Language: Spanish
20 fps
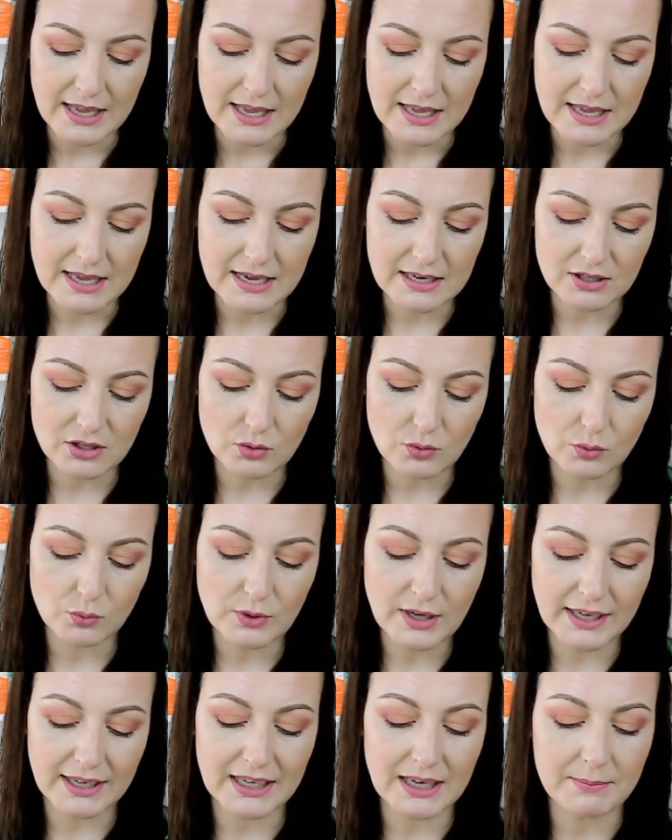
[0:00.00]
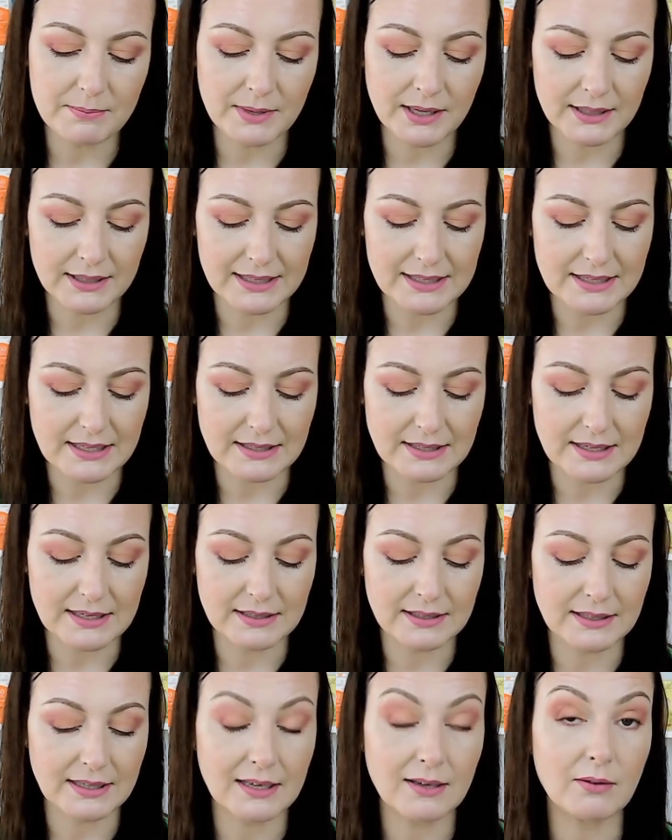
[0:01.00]
y es una crema que se
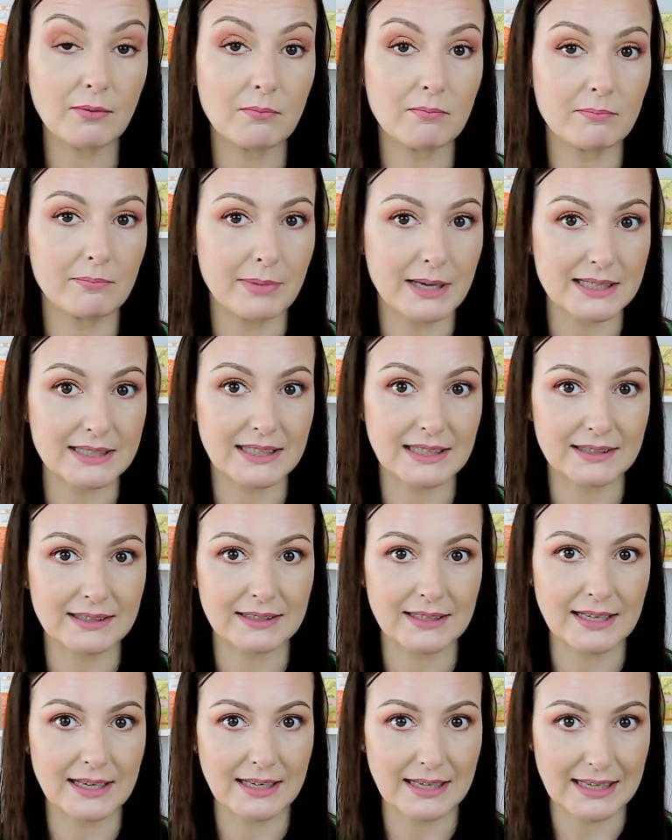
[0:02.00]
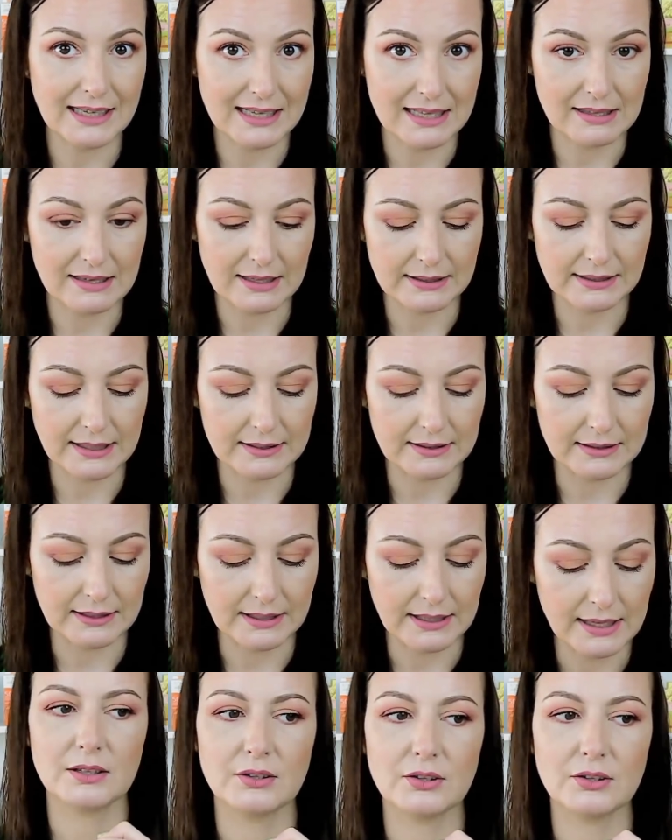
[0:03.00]
siente bastante hidratante.